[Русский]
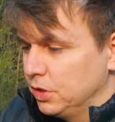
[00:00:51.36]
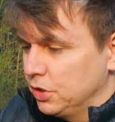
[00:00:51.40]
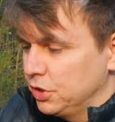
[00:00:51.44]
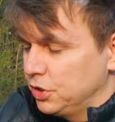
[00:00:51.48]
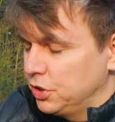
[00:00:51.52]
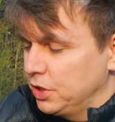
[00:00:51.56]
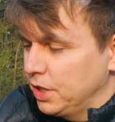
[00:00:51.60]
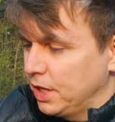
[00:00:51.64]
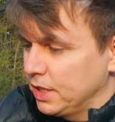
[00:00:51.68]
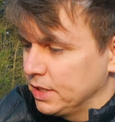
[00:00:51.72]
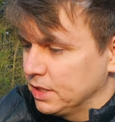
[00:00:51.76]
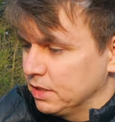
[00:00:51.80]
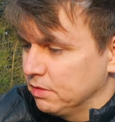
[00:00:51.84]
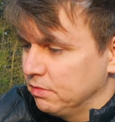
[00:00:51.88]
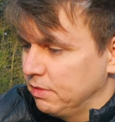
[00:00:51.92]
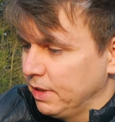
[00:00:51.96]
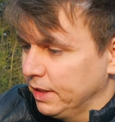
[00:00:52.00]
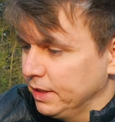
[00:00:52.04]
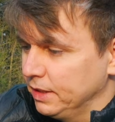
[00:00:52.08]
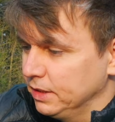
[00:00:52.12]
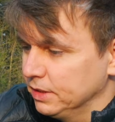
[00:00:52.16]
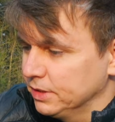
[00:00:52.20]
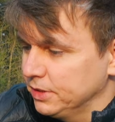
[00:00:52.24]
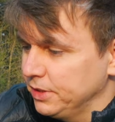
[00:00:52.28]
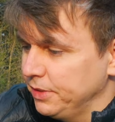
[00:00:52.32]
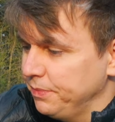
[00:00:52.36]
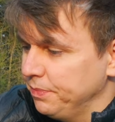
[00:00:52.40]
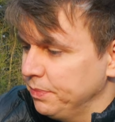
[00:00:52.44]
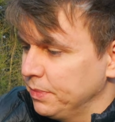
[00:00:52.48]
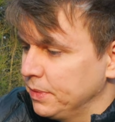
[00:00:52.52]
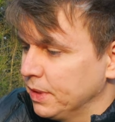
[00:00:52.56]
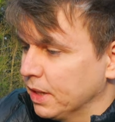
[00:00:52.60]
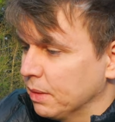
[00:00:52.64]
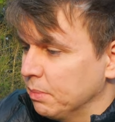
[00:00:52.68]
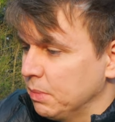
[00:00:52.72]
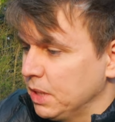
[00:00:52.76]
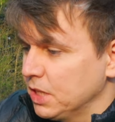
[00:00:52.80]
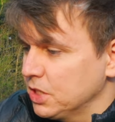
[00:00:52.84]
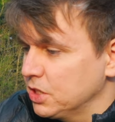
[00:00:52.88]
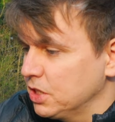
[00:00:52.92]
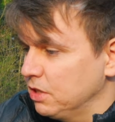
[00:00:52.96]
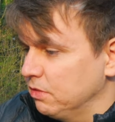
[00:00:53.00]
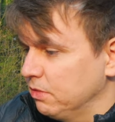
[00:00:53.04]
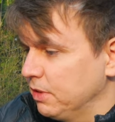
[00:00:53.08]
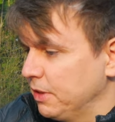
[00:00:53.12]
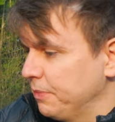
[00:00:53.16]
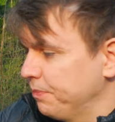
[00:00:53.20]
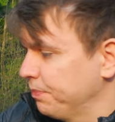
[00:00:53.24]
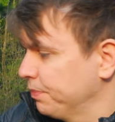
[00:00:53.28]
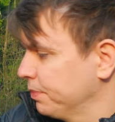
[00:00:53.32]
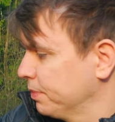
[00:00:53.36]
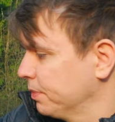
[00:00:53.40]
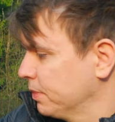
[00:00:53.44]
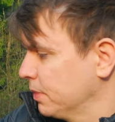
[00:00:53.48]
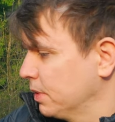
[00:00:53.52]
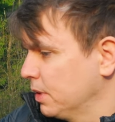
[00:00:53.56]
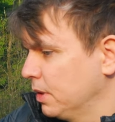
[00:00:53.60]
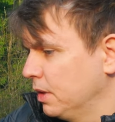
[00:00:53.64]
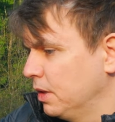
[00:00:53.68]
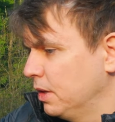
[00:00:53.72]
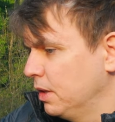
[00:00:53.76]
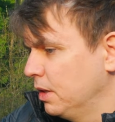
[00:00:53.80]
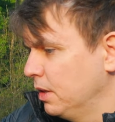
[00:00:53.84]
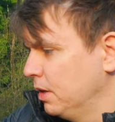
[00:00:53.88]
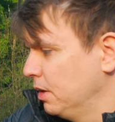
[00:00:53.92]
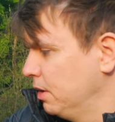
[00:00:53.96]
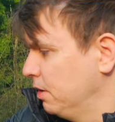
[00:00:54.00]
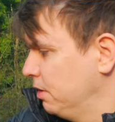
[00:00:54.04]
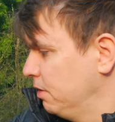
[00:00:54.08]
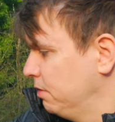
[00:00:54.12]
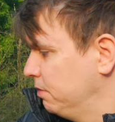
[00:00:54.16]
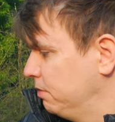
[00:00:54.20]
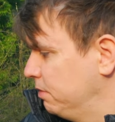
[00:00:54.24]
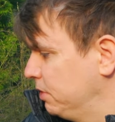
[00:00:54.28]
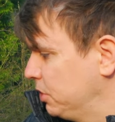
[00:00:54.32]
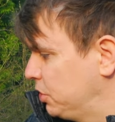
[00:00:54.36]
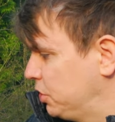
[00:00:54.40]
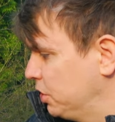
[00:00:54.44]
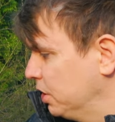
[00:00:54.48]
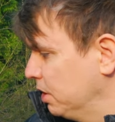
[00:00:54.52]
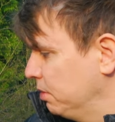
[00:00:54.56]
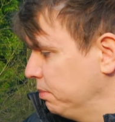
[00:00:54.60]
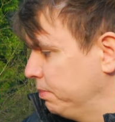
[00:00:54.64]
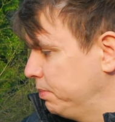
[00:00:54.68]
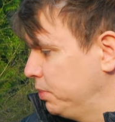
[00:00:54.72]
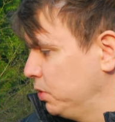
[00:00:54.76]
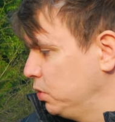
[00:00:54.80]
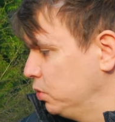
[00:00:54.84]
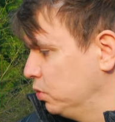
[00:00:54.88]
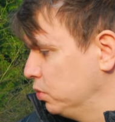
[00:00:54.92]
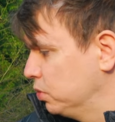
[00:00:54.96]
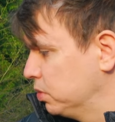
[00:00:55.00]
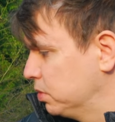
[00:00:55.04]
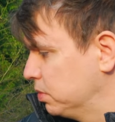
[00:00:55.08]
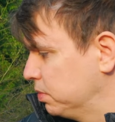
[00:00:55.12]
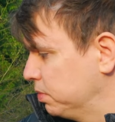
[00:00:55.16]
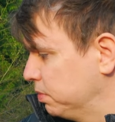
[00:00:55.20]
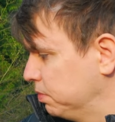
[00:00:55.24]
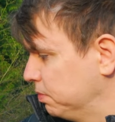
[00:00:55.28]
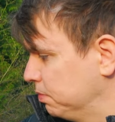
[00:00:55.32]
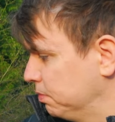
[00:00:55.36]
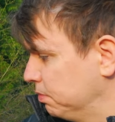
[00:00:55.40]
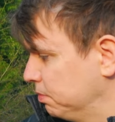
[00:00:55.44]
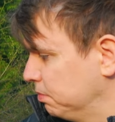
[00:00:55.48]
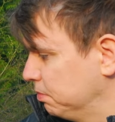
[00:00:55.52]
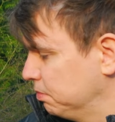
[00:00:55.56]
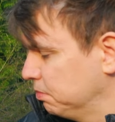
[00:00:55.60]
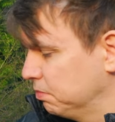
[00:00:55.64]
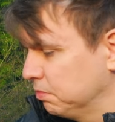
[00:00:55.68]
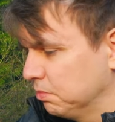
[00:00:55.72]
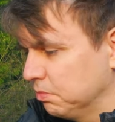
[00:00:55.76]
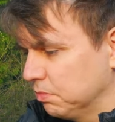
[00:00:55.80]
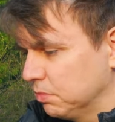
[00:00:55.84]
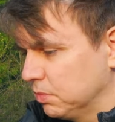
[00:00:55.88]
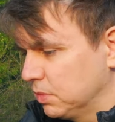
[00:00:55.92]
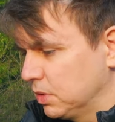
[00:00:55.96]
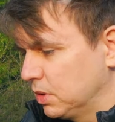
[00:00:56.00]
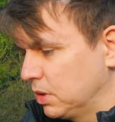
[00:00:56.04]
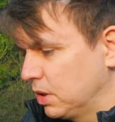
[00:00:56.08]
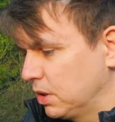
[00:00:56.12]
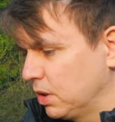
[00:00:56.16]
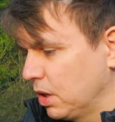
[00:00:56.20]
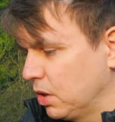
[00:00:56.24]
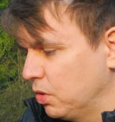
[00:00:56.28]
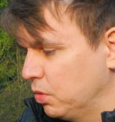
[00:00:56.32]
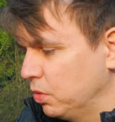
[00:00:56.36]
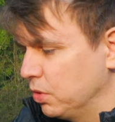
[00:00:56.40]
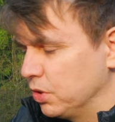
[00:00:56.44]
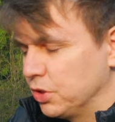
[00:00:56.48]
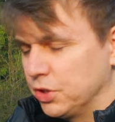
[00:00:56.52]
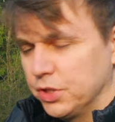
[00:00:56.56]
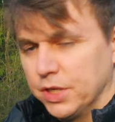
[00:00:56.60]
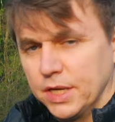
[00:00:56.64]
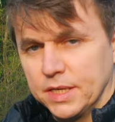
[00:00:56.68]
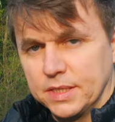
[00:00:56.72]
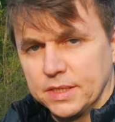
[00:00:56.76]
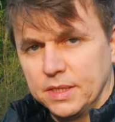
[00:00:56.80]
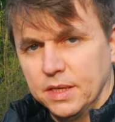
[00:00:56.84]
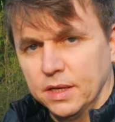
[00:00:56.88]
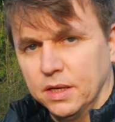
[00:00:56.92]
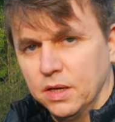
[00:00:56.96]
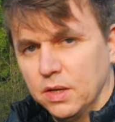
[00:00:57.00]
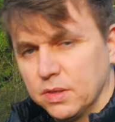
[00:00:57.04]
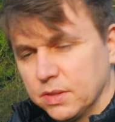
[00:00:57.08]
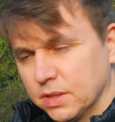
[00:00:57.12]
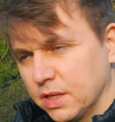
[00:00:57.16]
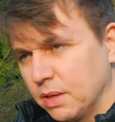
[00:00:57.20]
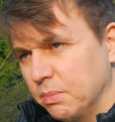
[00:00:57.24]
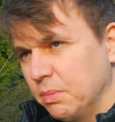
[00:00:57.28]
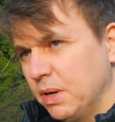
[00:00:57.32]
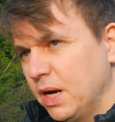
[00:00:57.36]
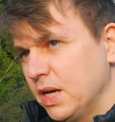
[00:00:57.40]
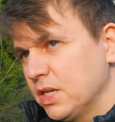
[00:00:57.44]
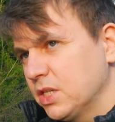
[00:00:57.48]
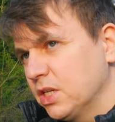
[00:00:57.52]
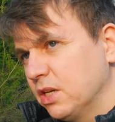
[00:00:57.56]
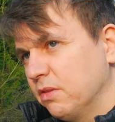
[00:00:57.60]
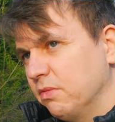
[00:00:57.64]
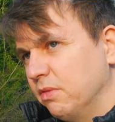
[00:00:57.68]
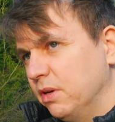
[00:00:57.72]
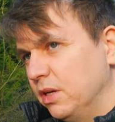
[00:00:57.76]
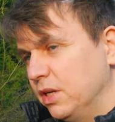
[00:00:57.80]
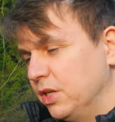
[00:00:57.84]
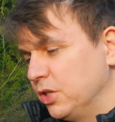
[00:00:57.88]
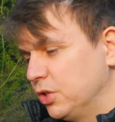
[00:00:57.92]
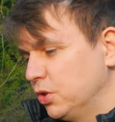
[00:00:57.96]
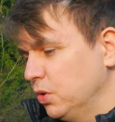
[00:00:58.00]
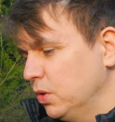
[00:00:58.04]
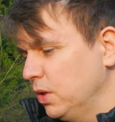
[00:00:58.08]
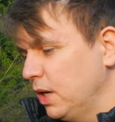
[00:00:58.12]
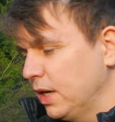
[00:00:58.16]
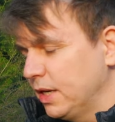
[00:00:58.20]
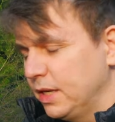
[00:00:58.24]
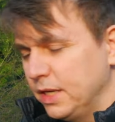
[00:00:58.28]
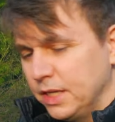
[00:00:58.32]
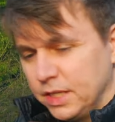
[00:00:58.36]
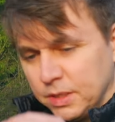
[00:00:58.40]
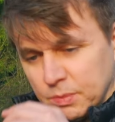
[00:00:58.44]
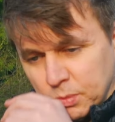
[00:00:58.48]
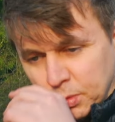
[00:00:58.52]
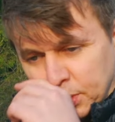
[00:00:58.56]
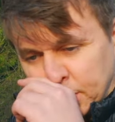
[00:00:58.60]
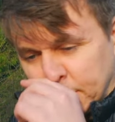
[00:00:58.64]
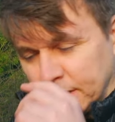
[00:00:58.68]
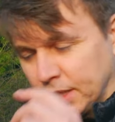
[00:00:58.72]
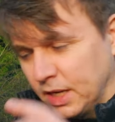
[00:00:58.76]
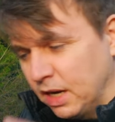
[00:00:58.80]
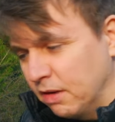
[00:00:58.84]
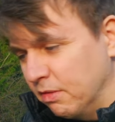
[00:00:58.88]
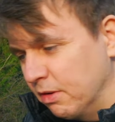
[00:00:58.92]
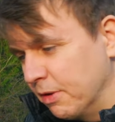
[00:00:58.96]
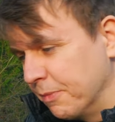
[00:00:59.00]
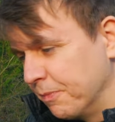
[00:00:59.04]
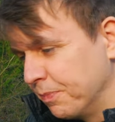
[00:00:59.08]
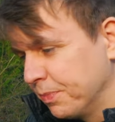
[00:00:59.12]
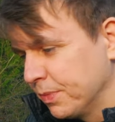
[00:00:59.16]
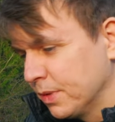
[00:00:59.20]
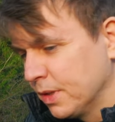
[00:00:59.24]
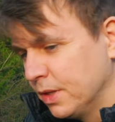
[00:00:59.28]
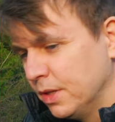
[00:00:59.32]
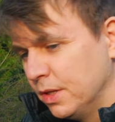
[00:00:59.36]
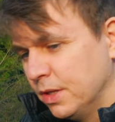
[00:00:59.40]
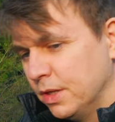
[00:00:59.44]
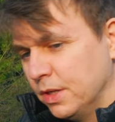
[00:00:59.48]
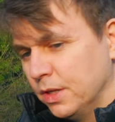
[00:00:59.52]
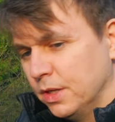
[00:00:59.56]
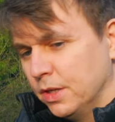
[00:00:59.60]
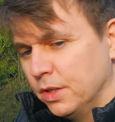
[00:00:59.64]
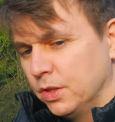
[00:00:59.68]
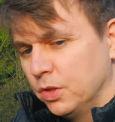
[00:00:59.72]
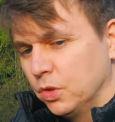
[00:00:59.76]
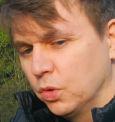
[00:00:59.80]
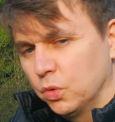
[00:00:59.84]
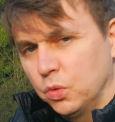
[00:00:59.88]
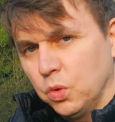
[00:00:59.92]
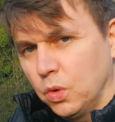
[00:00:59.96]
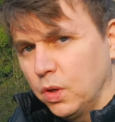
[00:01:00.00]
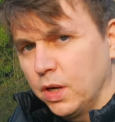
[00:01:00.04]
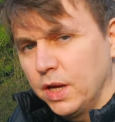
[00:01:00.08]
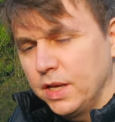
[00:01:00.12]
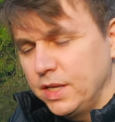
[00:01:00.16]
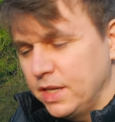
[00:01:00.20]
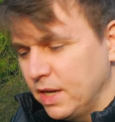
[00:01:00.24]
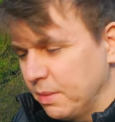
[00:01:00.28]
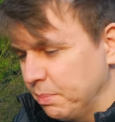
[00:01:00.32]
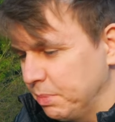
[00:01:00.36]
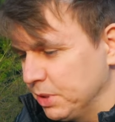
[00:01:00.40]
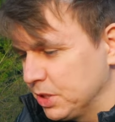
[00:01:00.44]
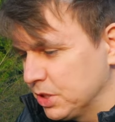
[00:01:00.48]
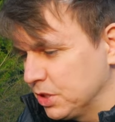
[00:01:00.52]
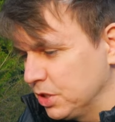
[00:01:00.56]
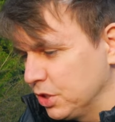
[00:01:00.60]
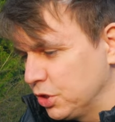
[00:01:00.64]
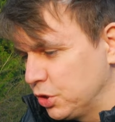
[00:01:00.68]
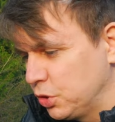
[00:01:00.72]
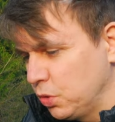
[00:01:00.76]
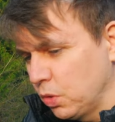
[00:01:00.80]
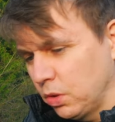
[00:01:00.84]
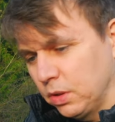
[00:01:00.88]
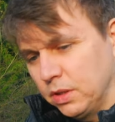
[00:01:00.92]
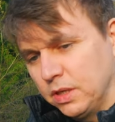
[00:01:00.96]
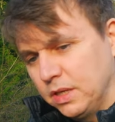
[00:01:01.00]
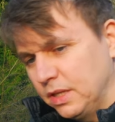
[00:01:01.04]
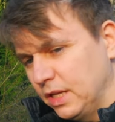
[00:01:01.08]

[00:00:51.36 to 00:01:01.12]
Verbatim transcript: Чай заварился, ромашковый. Вечером пью какой часть, стараюсь, ромашковый или еще какие-нибудь травы. Но только они обычные черные,